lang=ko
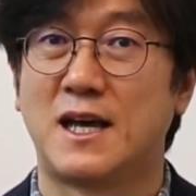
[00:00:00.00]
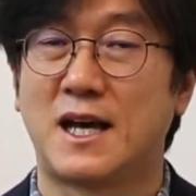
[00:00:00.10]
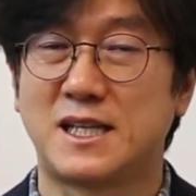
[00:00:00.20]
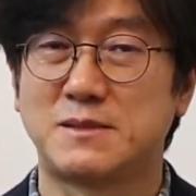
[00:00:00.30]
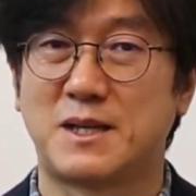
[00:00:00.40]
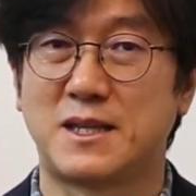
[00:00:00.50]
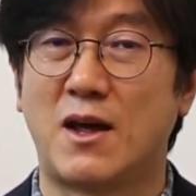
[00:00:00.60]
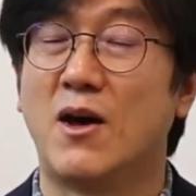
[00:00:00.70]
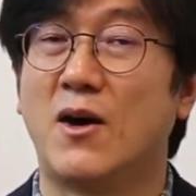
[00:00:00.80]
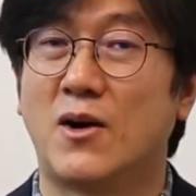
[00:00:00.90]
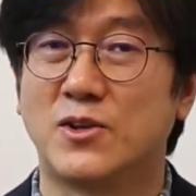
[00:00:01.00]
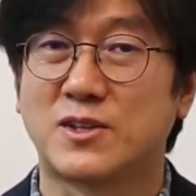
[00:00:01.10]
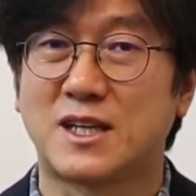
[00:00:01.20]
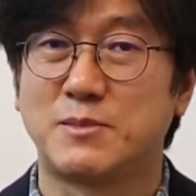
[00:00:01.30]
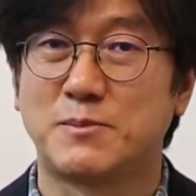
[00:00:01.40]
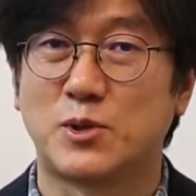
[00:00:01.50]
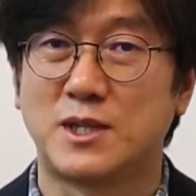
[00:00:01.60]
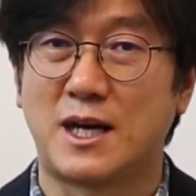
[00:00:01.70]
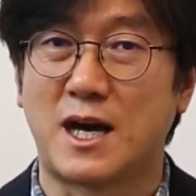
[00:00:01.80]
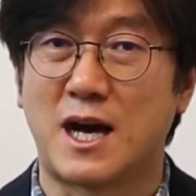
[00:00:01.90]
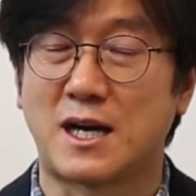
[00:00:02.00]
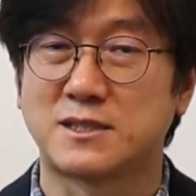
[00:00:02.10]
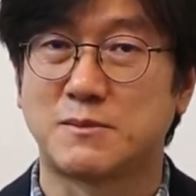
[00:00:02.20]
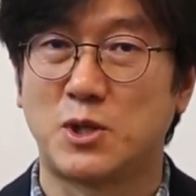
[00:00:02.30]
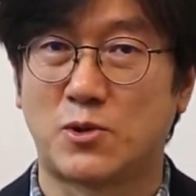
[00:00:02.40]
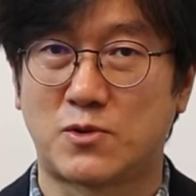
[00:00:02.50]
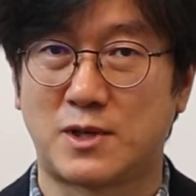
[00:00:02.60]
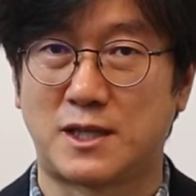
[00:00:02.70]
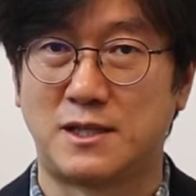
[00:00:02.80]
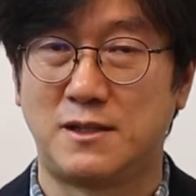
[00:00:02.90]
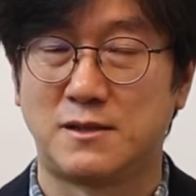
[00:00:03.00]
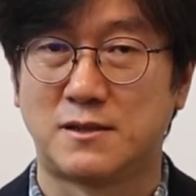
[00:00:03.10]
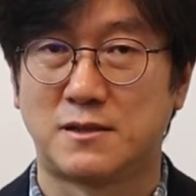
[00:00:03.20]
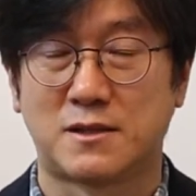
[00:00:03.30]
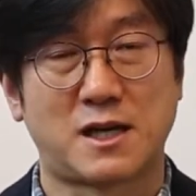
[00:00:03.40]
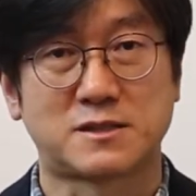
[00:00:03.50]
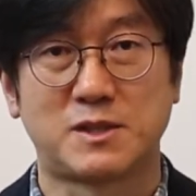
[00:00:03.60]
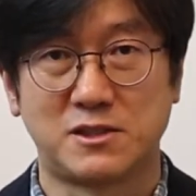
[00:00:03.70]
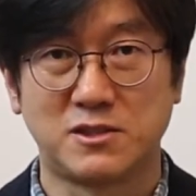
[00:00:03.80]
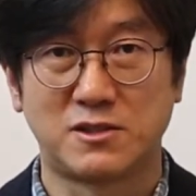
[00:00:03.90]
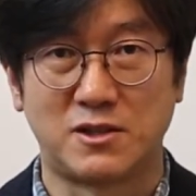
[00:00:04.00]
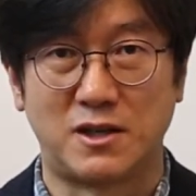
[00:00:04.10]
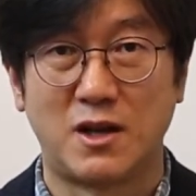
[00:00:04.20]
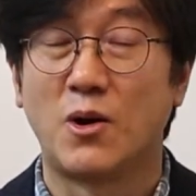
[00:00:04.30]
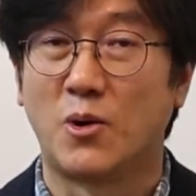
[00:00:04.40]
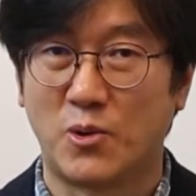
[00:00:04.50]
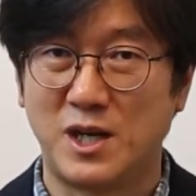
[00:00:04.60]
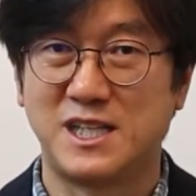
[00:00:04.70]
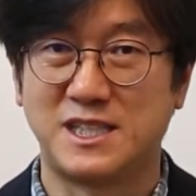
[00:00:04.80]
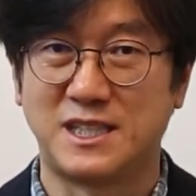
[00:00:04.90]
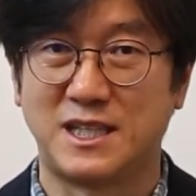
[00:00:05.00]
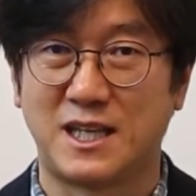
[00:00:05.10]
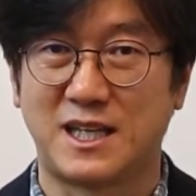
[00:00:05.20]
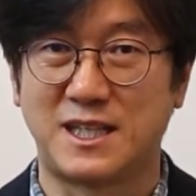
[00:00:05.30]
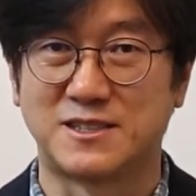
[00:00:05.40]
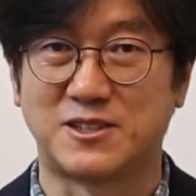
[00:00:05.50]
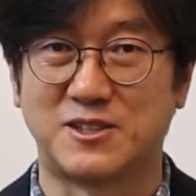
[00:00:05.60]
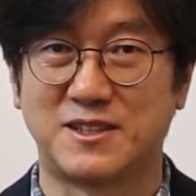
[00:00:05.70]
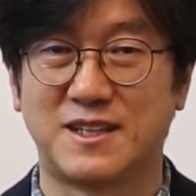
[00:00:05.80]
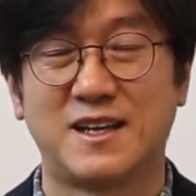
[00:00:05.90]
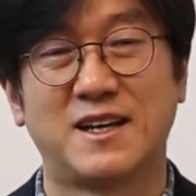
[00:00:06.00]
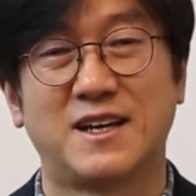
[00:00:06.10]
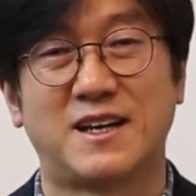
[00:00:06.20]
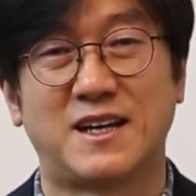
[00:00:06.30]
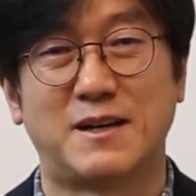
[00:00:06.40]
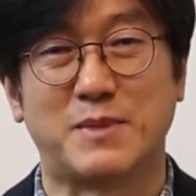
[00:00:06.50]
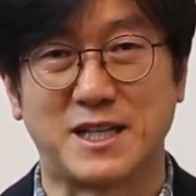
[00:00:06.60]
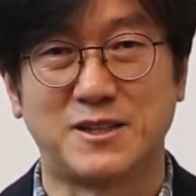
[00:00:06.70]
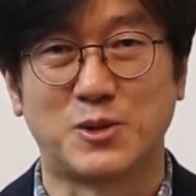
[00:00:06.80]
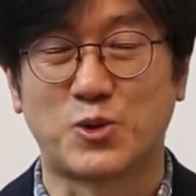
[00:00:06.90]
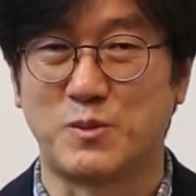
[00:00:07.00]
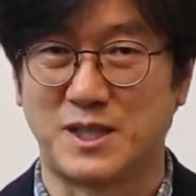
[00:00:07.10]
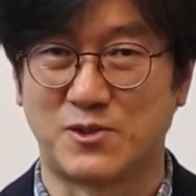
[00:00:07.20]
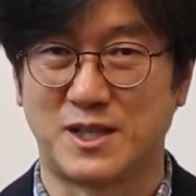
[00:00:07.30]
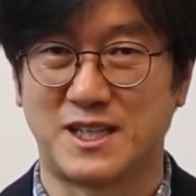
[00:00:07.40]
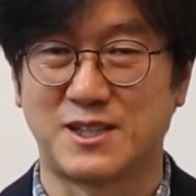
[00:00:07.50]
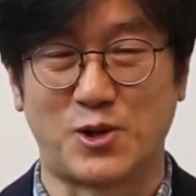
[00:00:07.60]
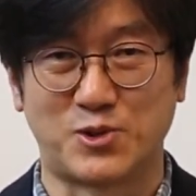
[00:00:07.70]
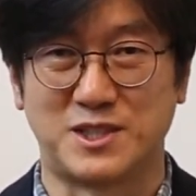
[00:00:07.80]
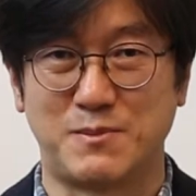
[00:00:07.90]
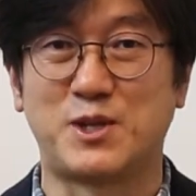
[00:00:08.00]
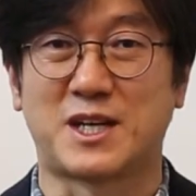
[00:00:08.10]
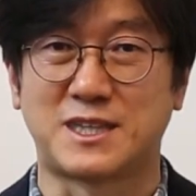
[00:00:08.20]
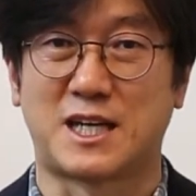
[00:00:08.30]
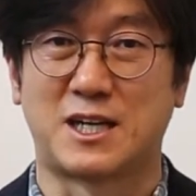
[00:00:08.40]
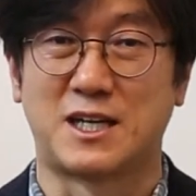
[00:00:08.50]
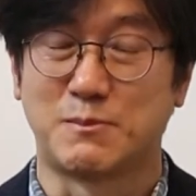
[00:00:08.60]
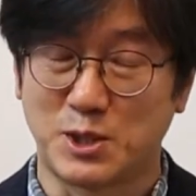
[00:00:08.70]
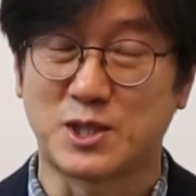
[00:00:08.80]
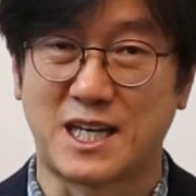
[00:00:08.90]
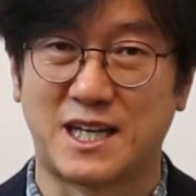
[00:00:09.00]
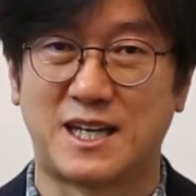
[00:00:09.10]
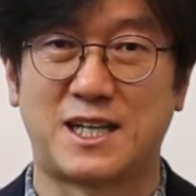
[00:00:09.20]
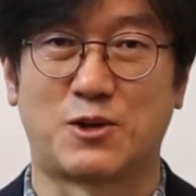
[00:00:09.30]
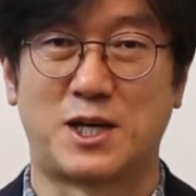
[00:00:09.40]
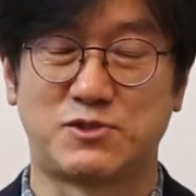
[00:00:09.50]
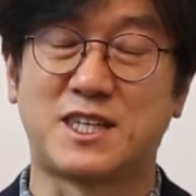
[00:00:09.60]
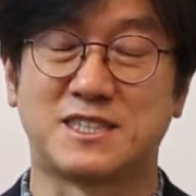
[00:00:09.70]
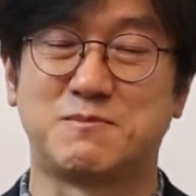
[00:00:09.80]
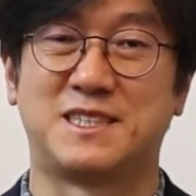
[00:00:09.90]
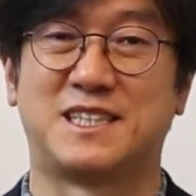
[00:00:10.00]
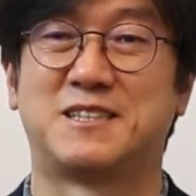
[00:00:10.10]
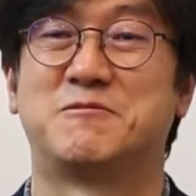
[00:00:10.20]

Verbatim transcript: 하지만 어떻게 하면 보다 학습의 효과를, 학습의 능률을 올릴지에 대해서는 아, 많은 고민과 연구들이 필요하겠다, 필요하다고 할 수 있겠습니다.